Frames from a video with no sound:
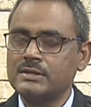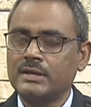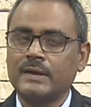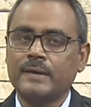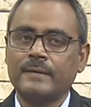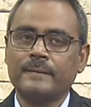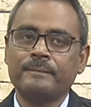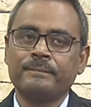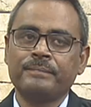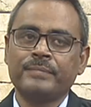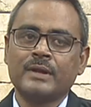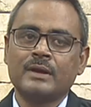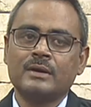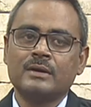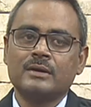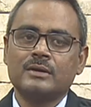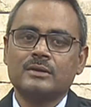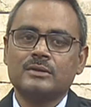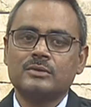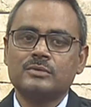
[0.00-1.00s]
चाहिए
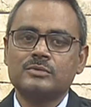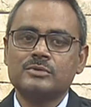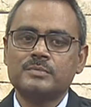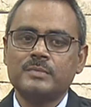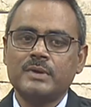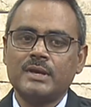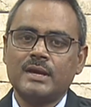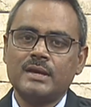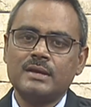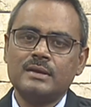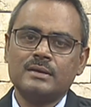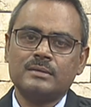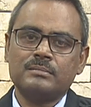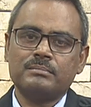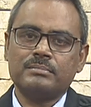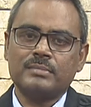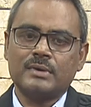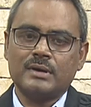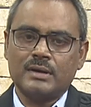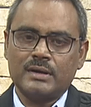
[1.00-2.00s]
तो उसमें यही
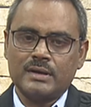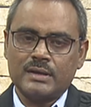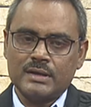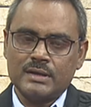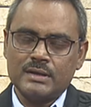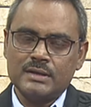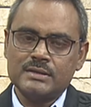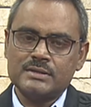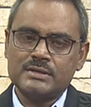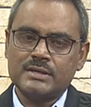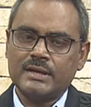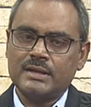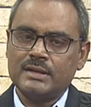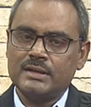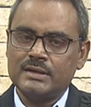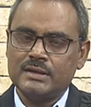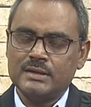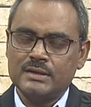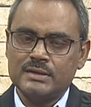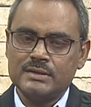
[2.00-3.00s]
है इंग्लिश है
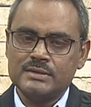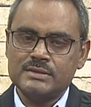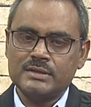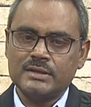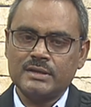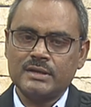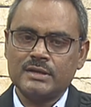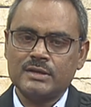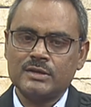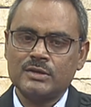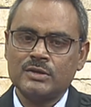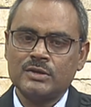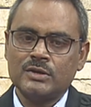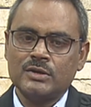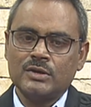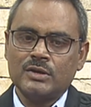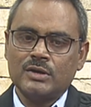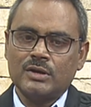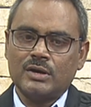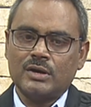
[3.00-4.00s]
लीगल रीजनिंग है
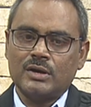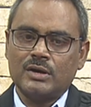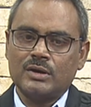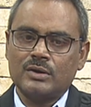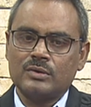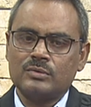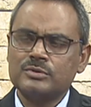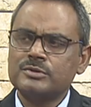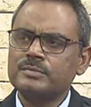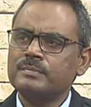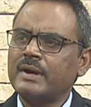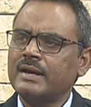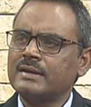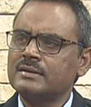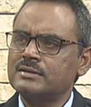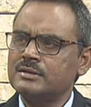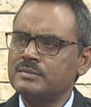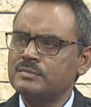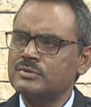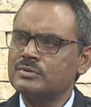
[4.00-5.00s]
आ, कुछ
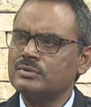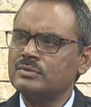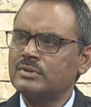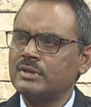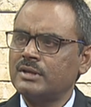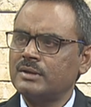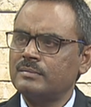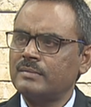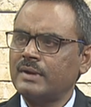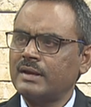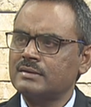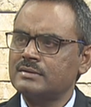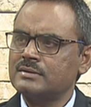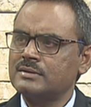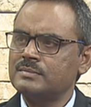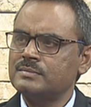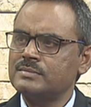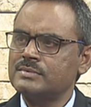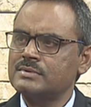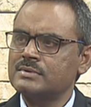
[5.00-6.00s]
मैक्सिम्स होते हैं
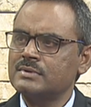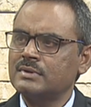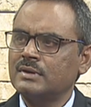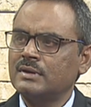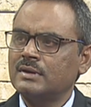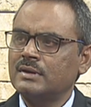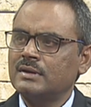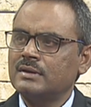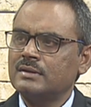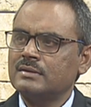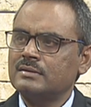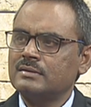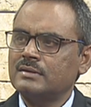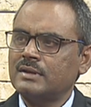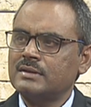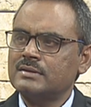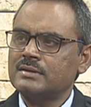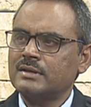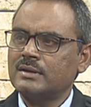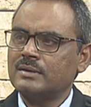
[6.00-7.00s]
मैक्सिम्स हम्म।
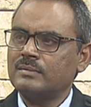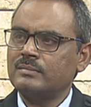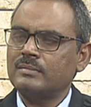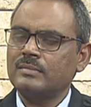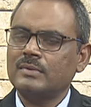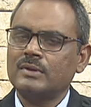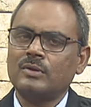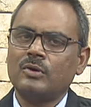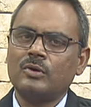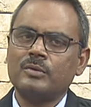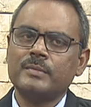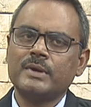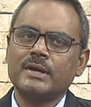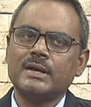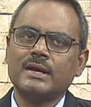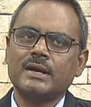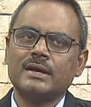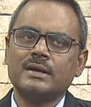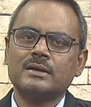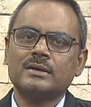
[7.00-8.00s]
जैसे लॉ में
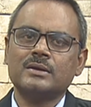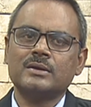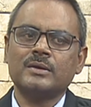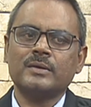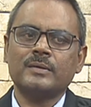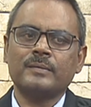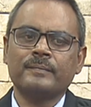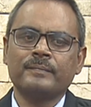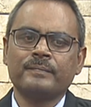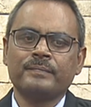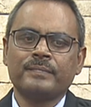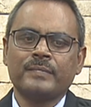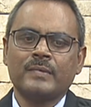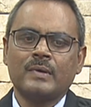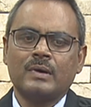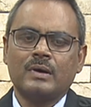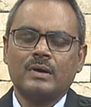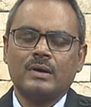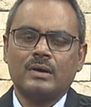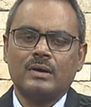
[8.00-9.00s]
क्या है कि
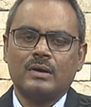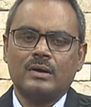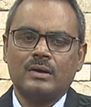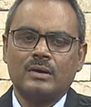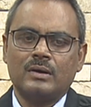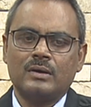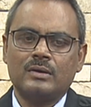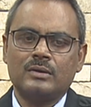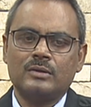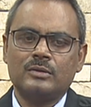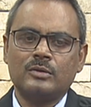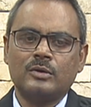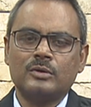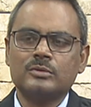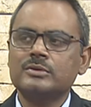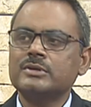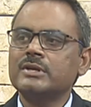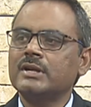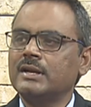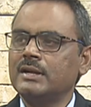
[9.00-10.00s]
लॉ
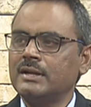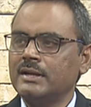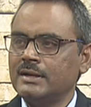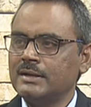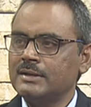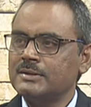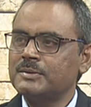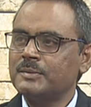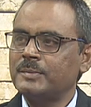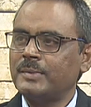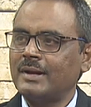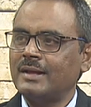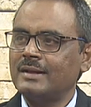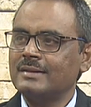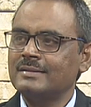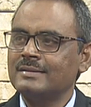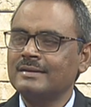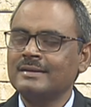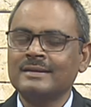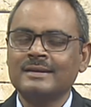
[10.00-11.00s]
तो जनरली इंग्लिश में
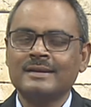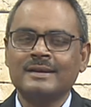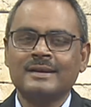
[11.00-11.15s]
पढ़ाते हैं